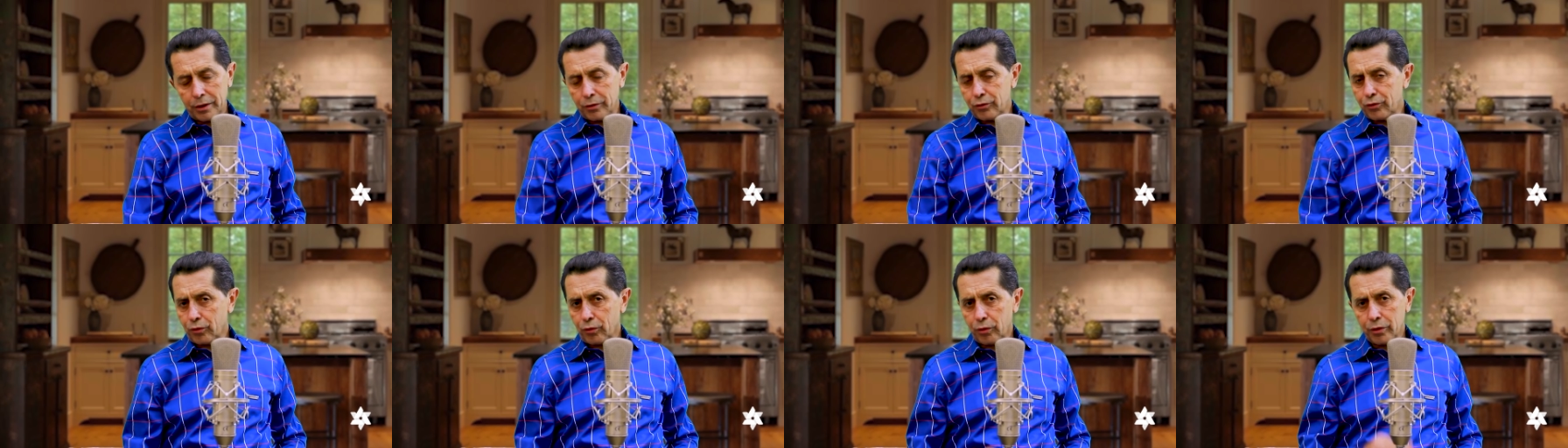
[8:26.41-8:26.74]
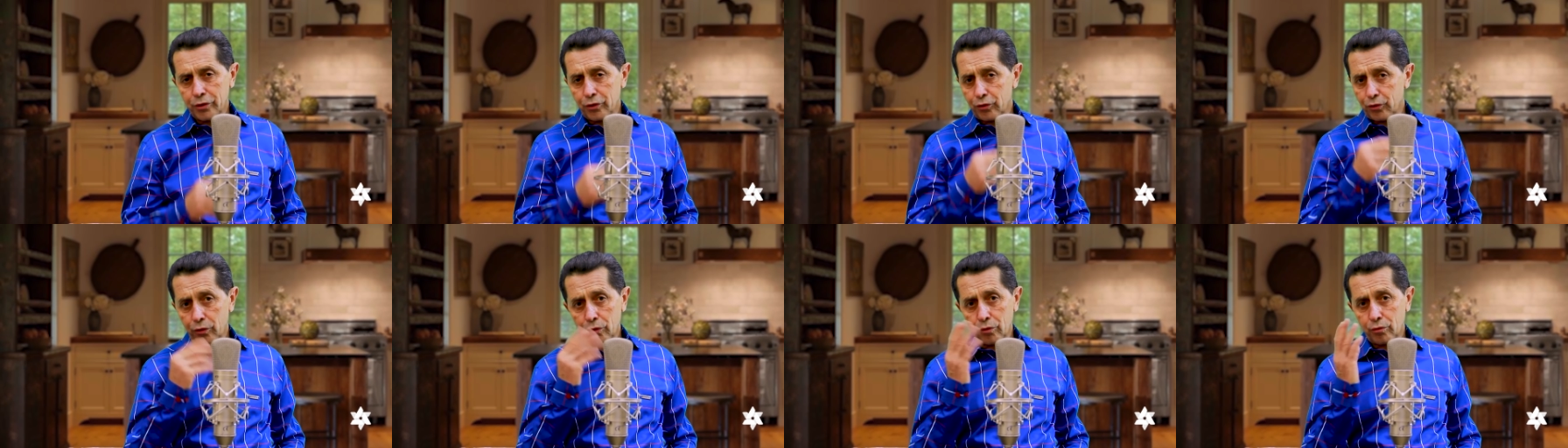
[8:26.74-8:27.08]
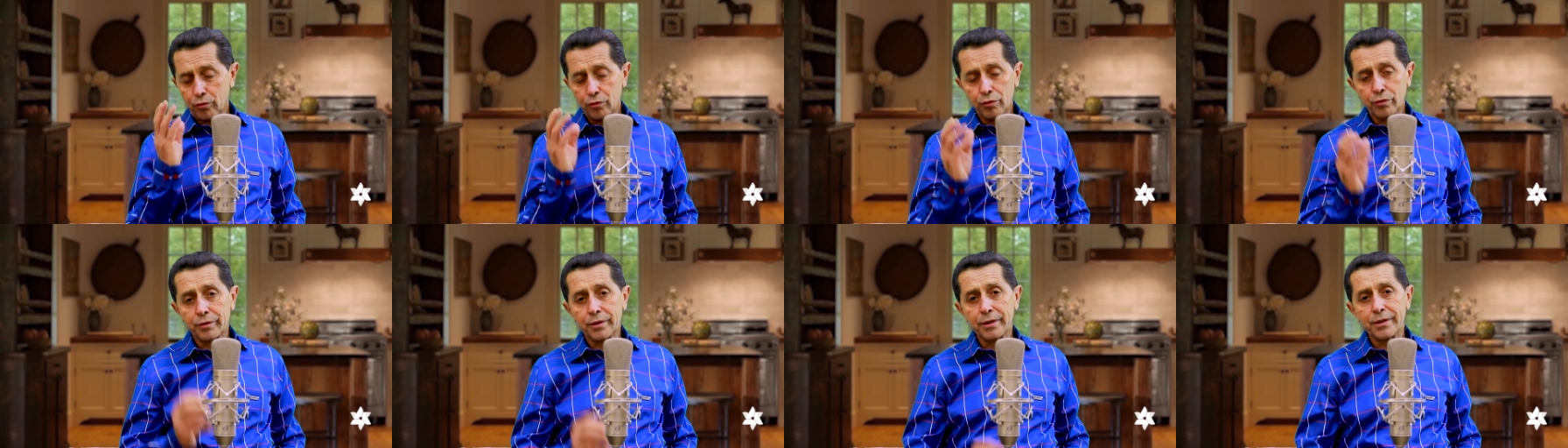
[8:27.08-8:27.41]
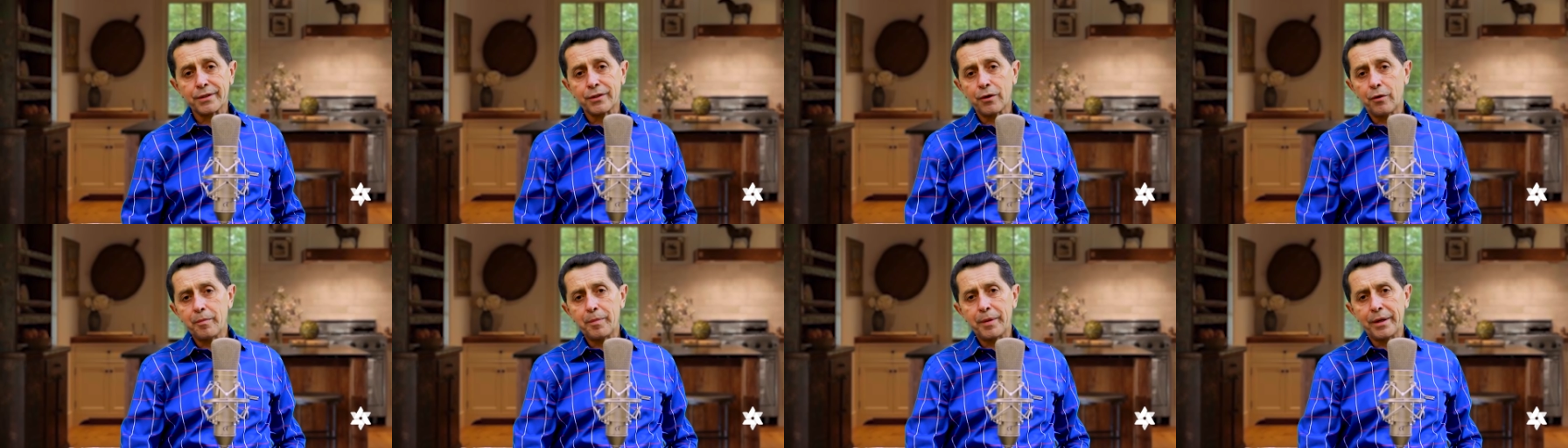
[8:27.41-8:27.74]
as coisas
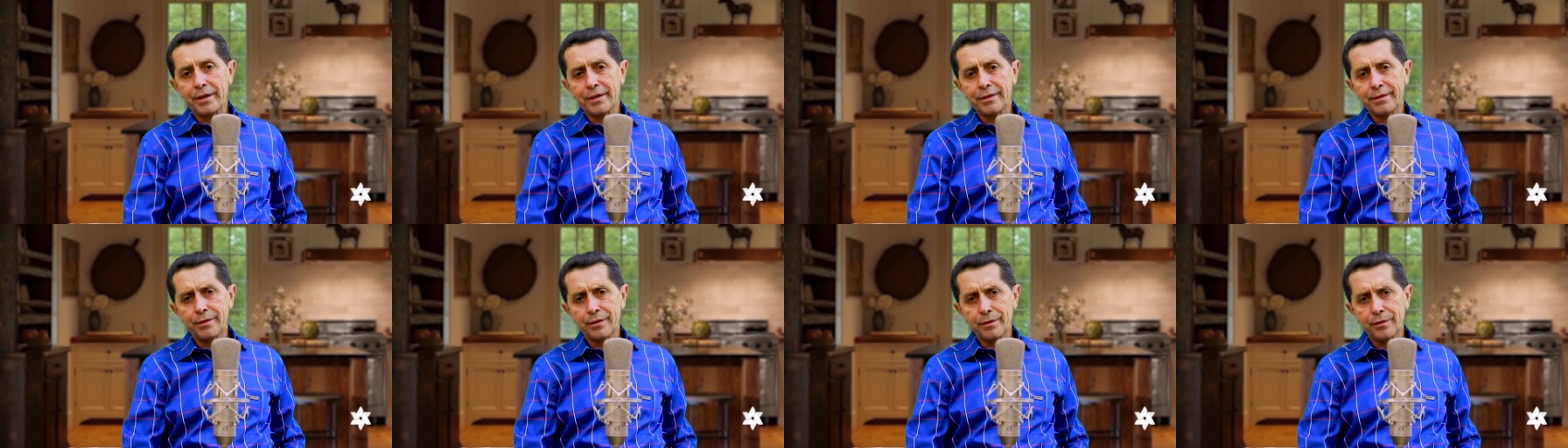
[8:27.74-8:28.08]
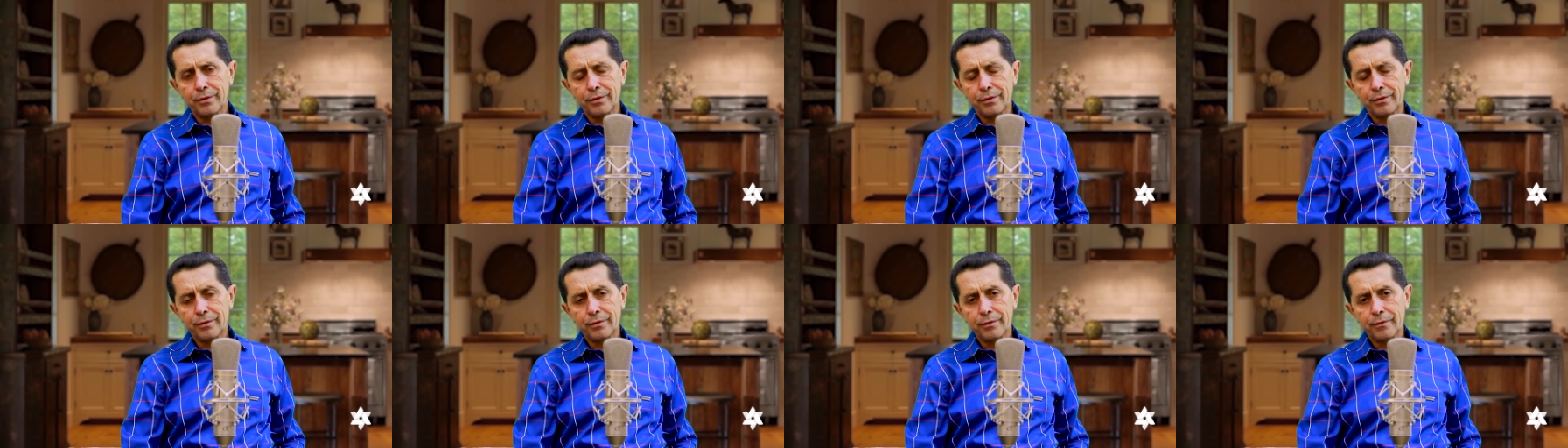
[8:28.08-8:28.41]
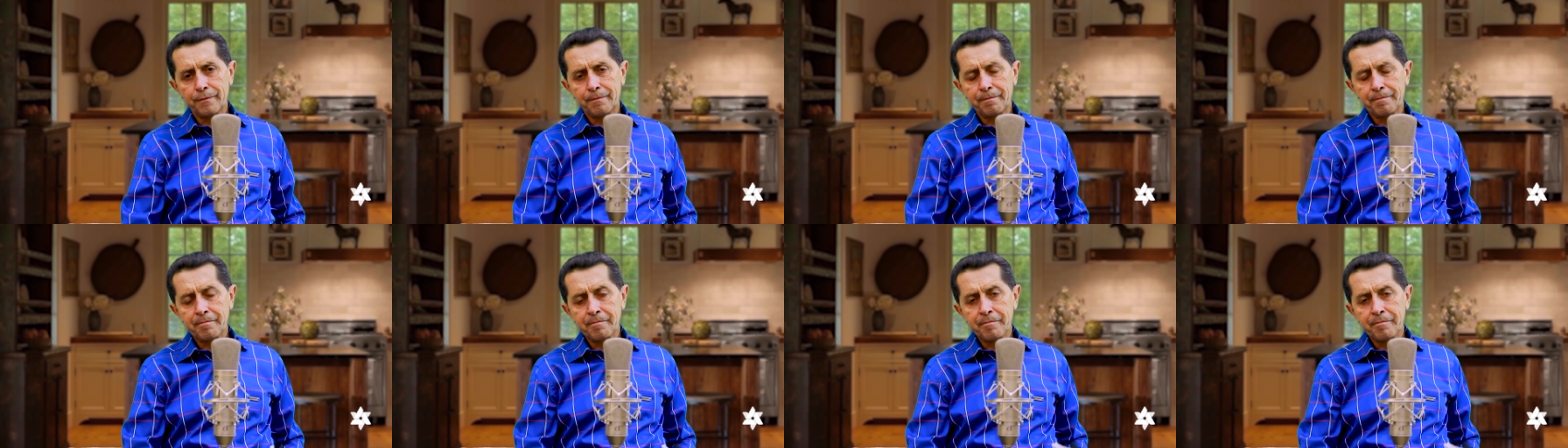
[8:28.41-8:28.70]
ocultas são para Deus.